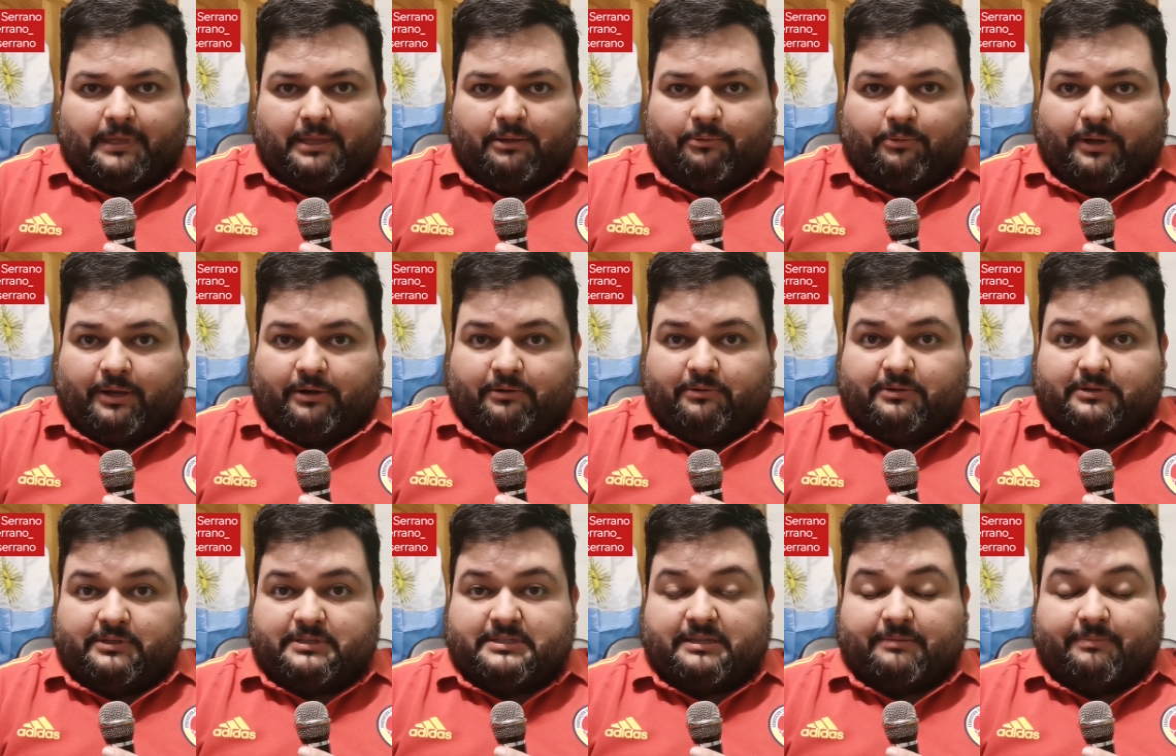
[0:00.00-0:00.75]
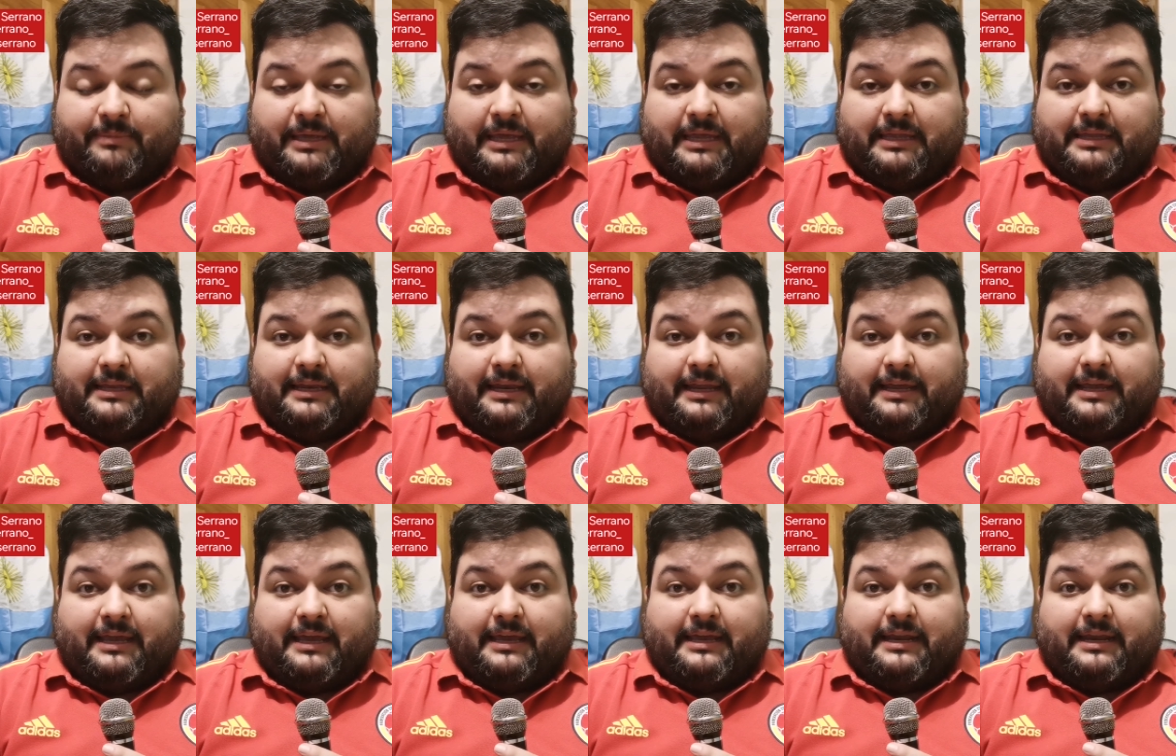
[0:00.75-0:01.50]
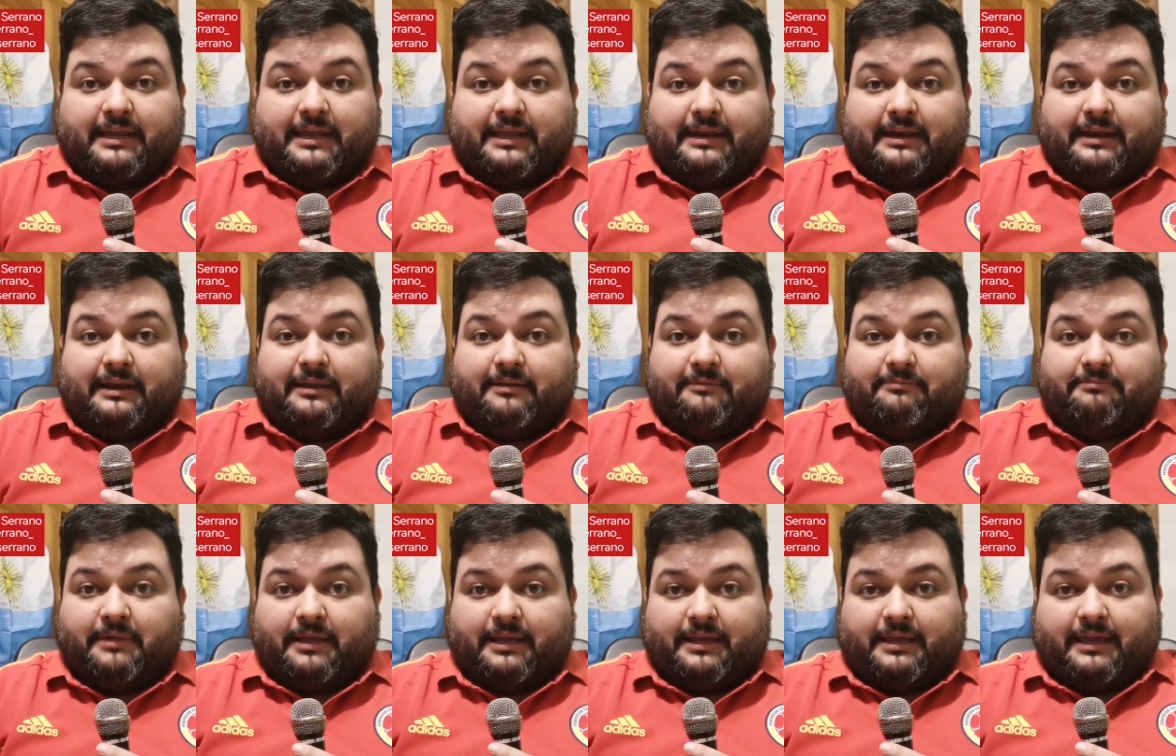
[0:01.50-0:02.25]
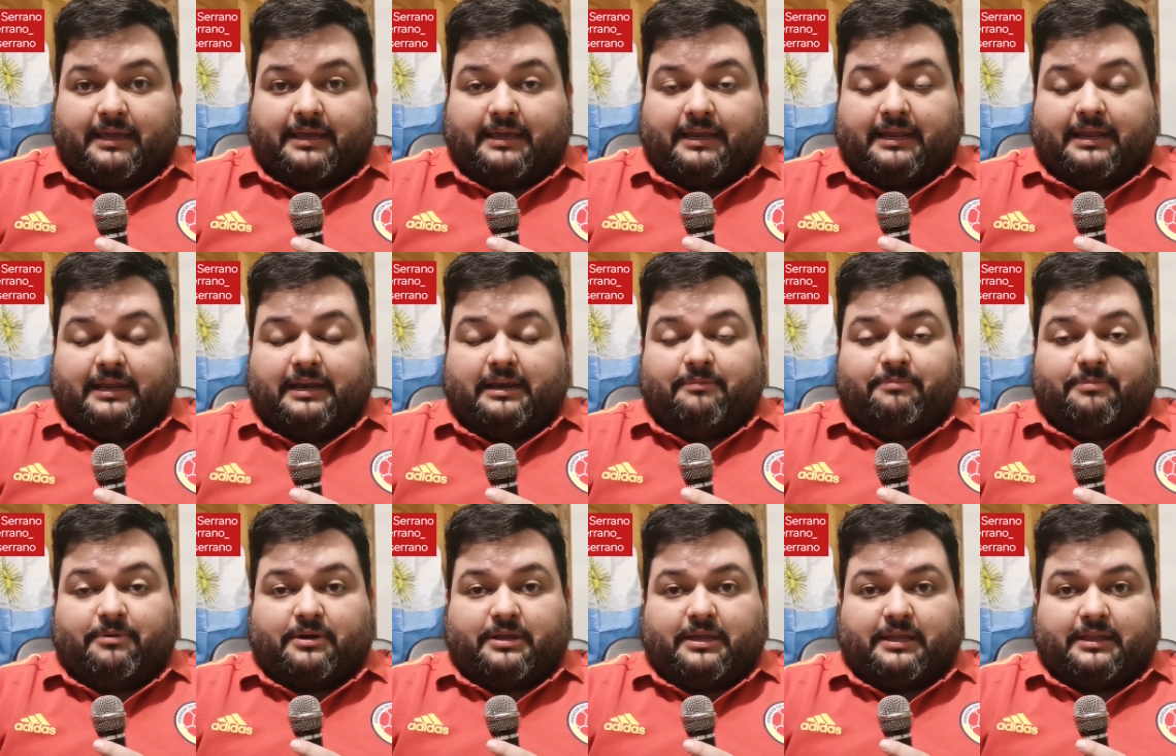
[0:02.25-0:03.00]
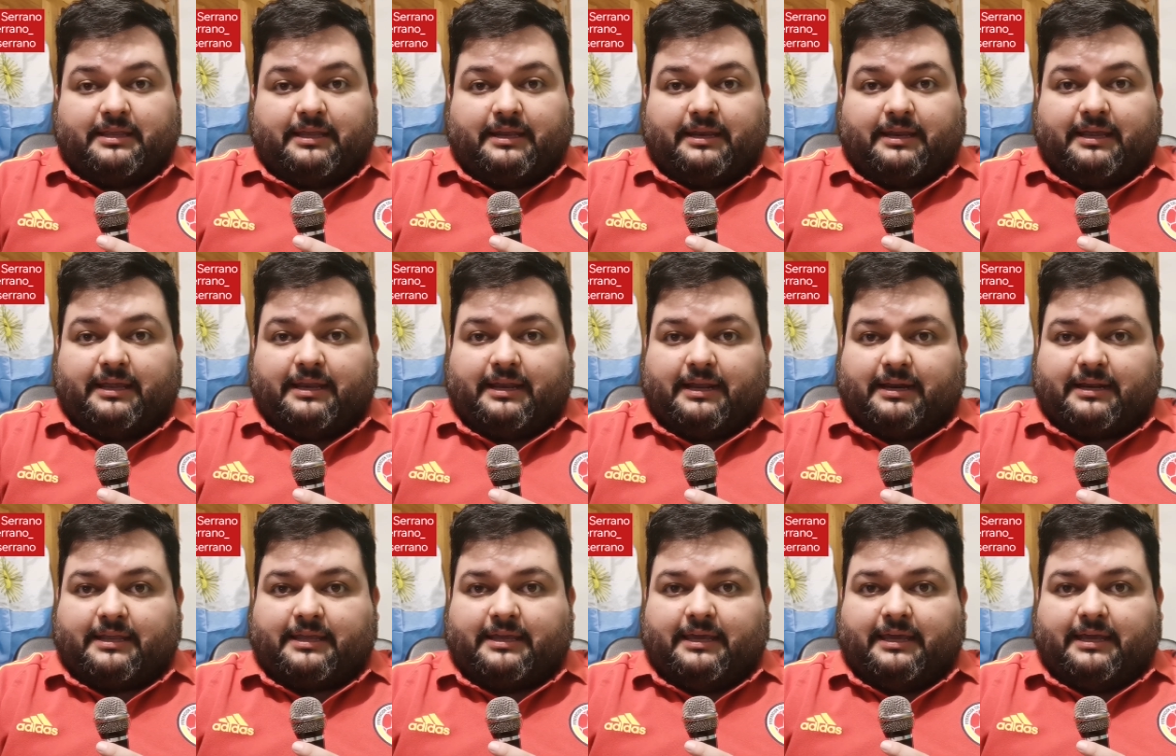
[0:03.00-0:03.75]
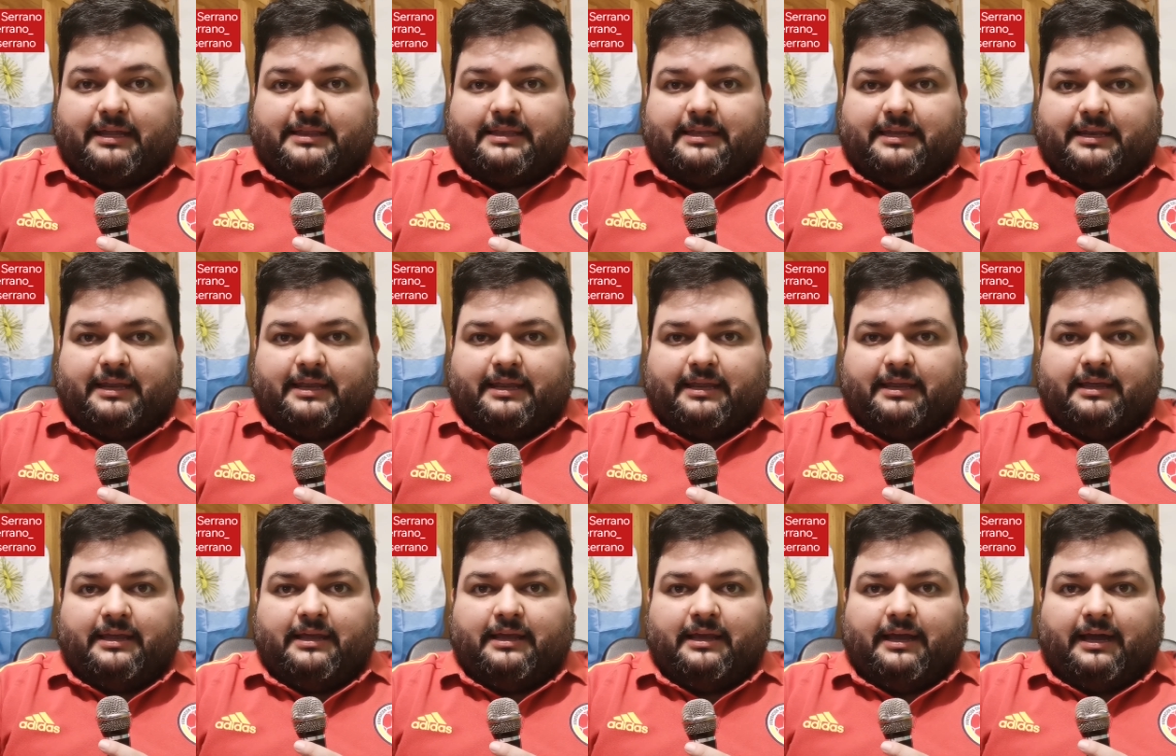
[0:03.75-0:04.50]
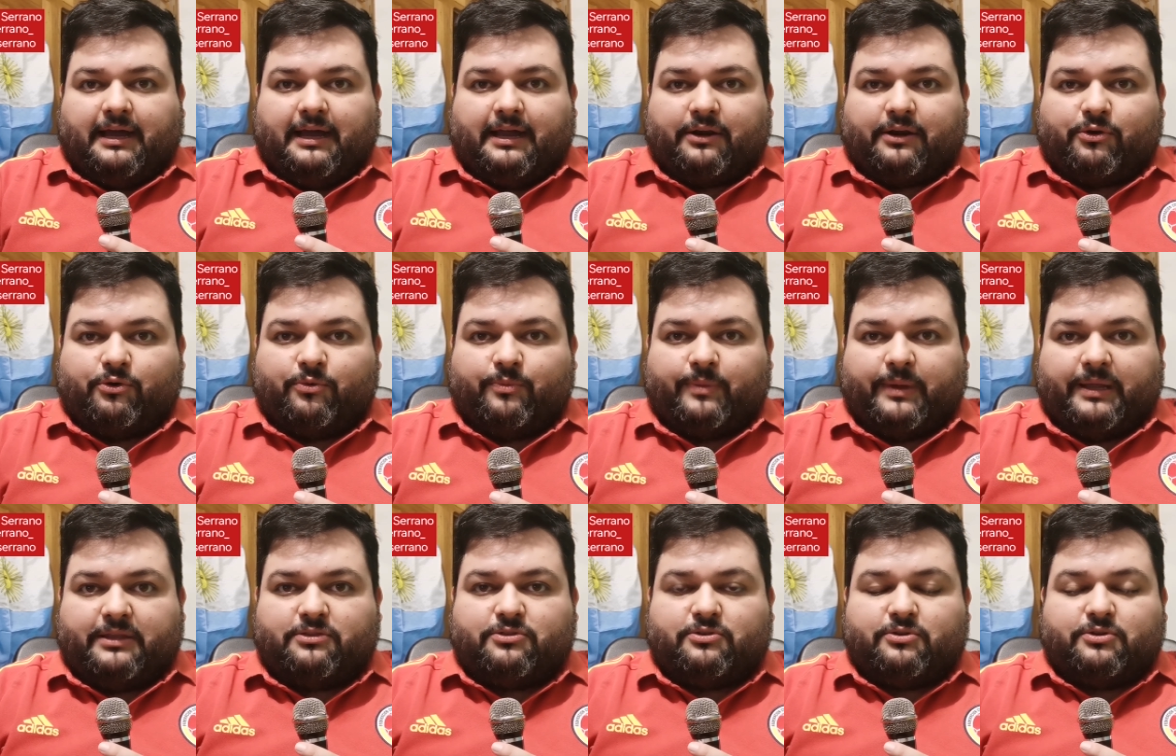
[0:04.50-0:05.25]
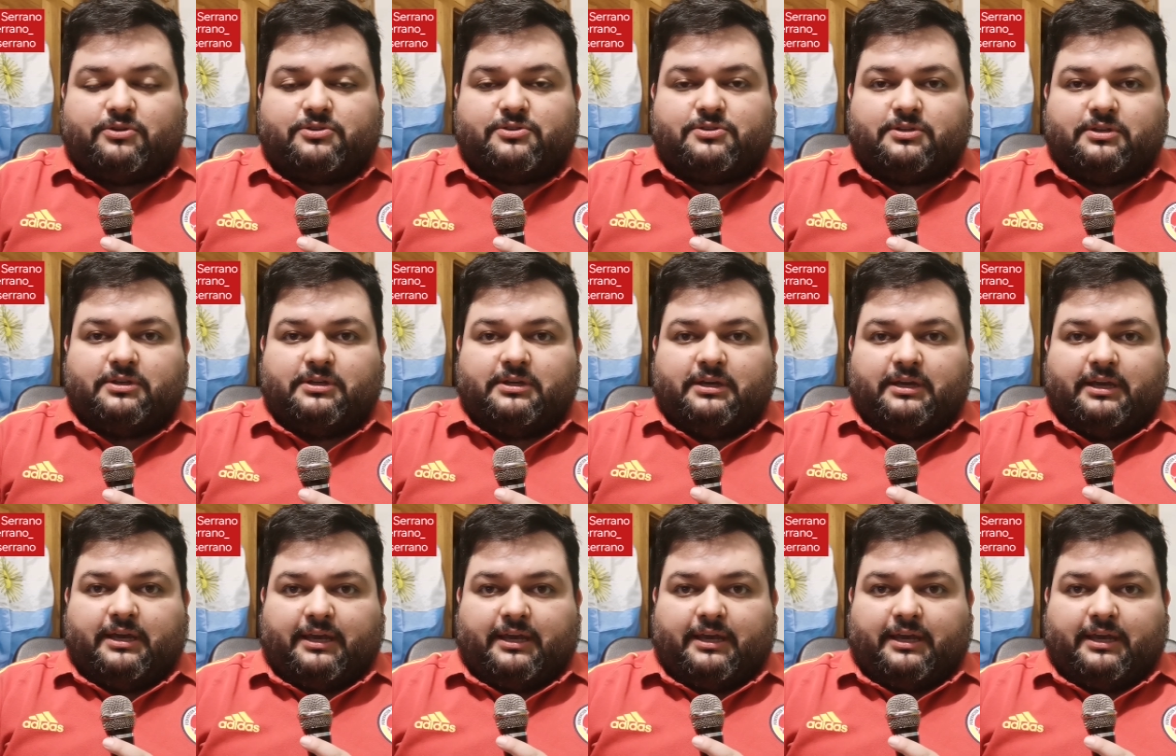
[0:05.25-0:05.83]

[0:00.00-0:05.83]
y bueno, este Medellín hay que creerle, hay que creerle porque tiene jerarquía, tiene argumentos,